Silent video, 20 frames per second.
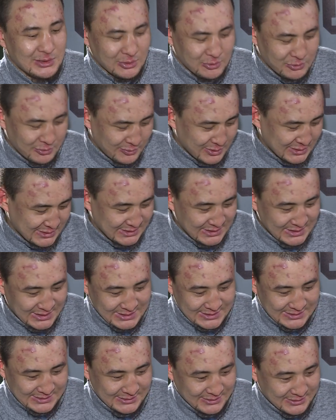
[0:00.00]
такой весь
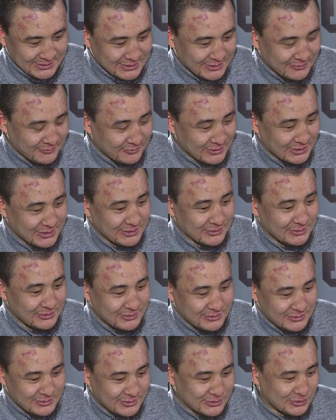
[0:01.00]
грязный, там, это,
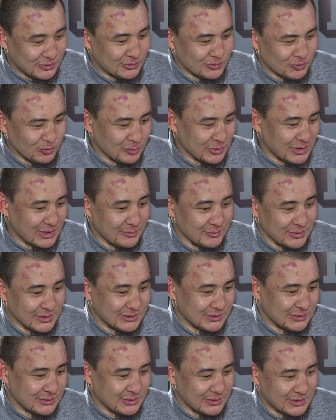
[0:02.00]
с сумками,
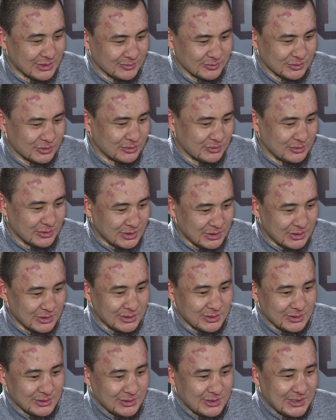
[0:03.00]
там,
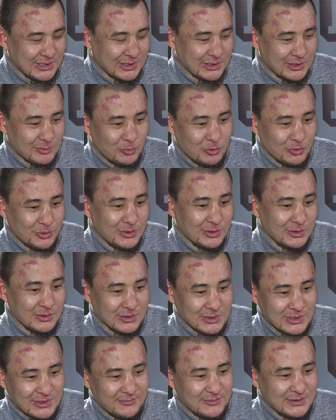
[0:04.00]
ну, я
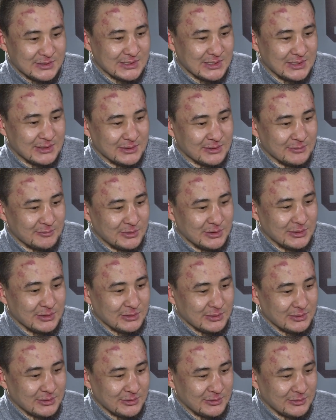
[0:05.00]
работал официантом,
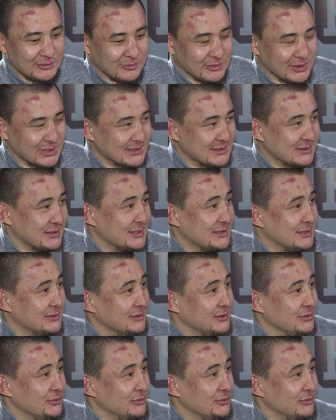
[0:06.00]
да, ну, разносил